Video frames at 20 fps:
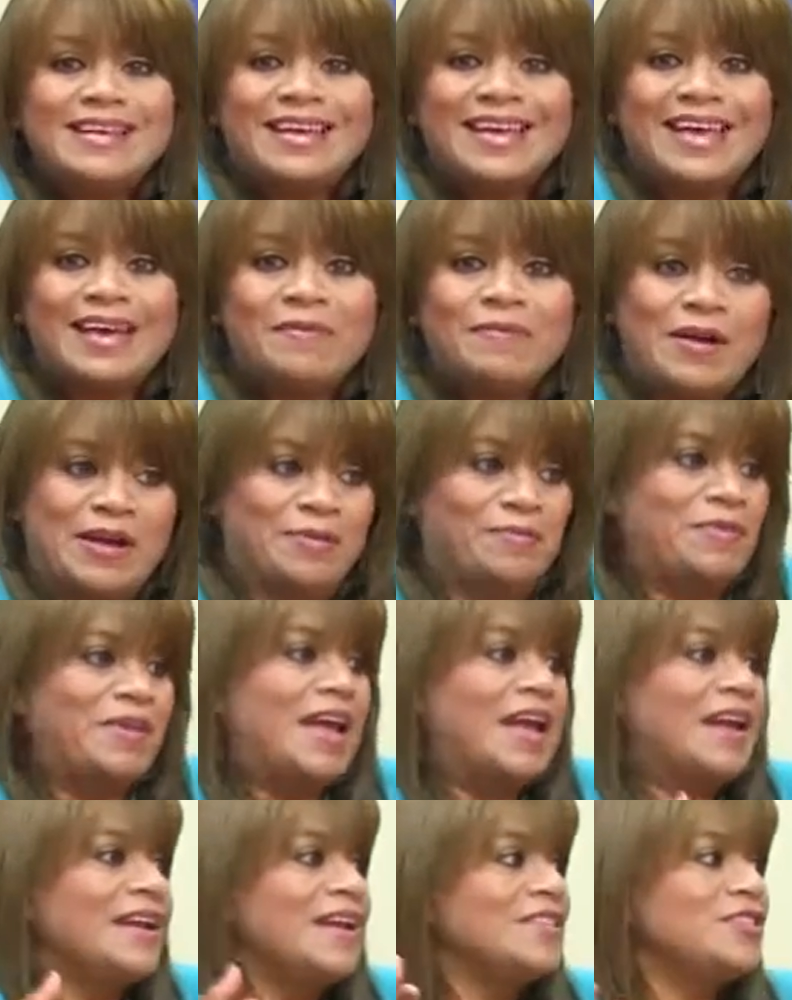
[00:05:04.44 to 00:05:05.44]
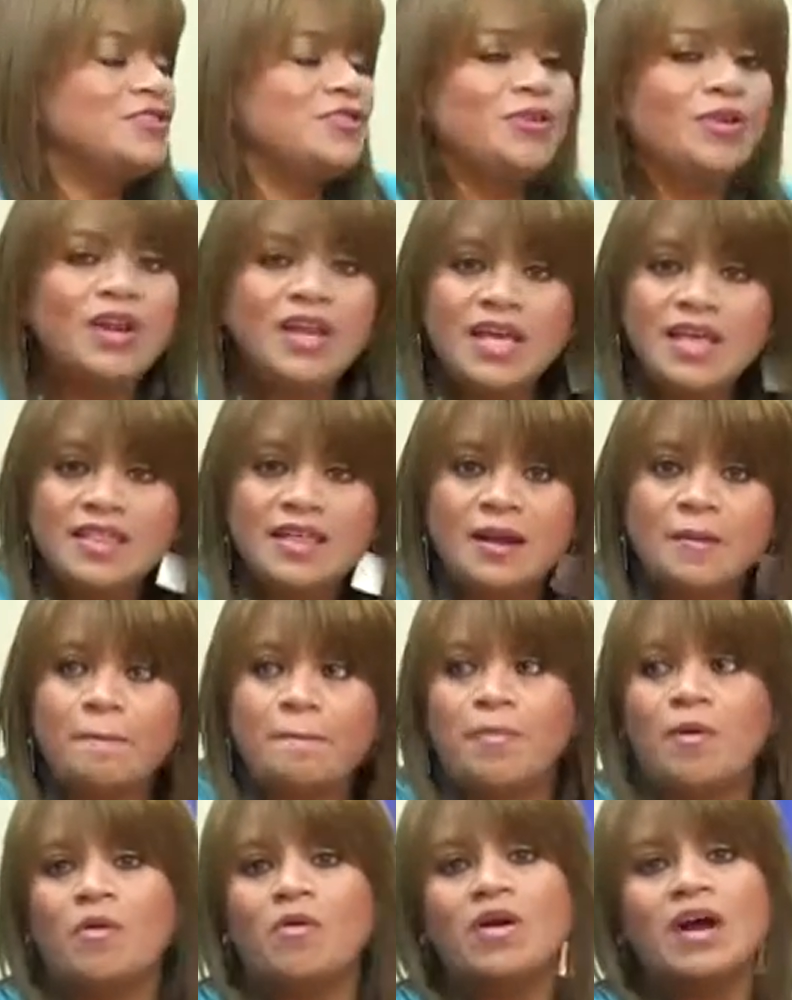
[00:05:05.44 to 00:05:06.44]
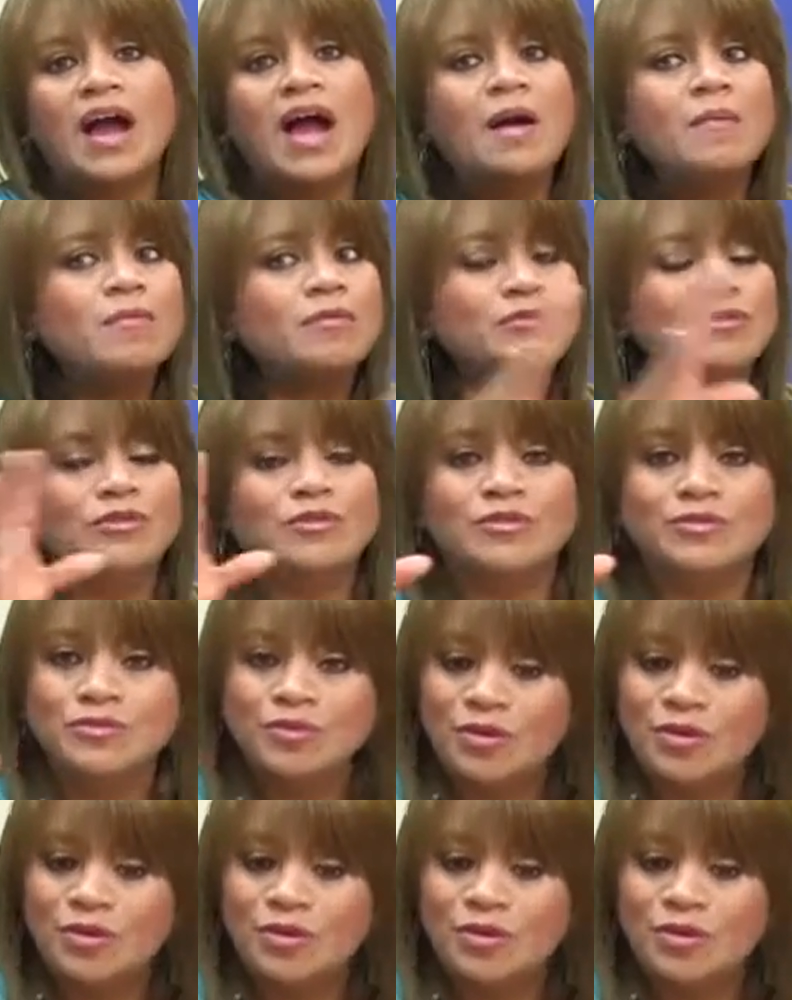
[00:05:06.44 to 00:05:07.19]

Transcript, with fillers: de que, bueno, ya nació líder, pongámoslo.